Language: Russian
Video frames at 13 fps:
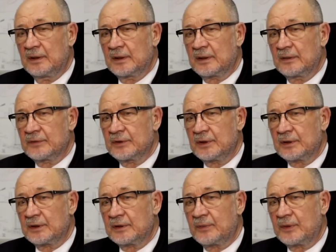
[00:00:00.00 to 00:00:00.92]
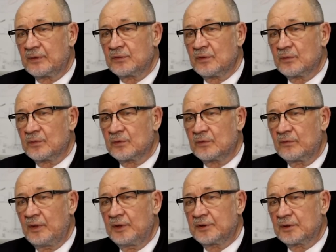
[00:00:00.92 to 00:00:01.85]
Коэффициент от переводной будет
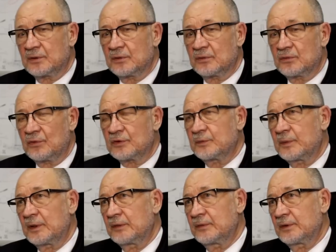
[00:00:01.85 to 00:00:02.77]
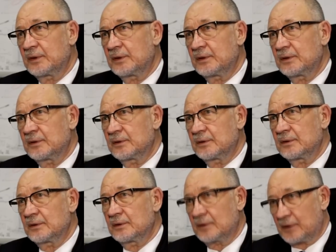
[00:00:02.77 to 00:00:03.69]
увеличен до 3,5
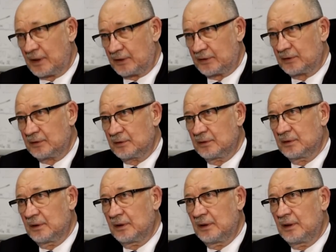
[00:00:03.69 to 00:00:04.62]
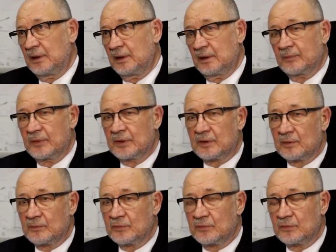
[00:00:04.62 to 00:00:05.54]
э, раз. И
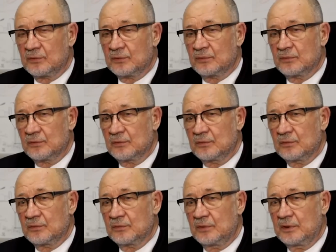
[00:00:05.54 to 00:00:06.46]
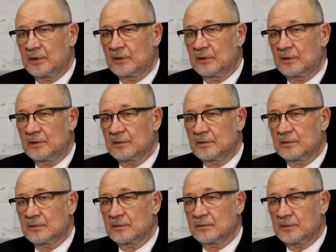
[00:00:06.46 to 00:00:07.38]
поэтому
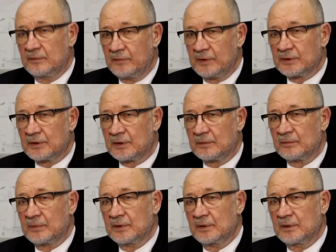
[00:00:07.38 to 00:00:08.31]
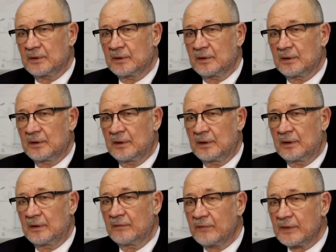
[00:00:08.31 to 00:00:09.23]
э, инвесторам
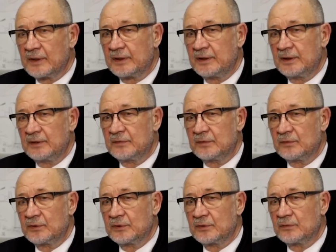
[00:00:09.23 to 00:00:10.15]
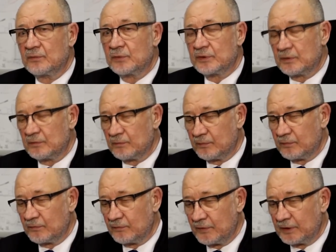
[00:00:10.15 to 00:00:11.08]
выгоднее всего вот
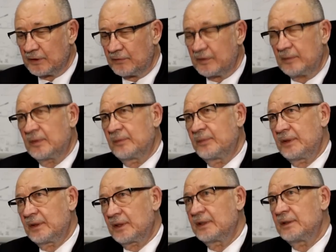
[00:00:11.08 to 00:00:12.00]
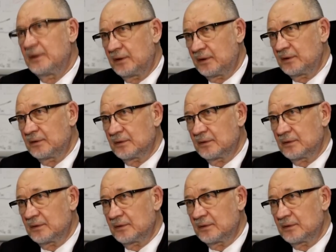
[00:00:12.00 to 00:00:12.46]
в это время переходить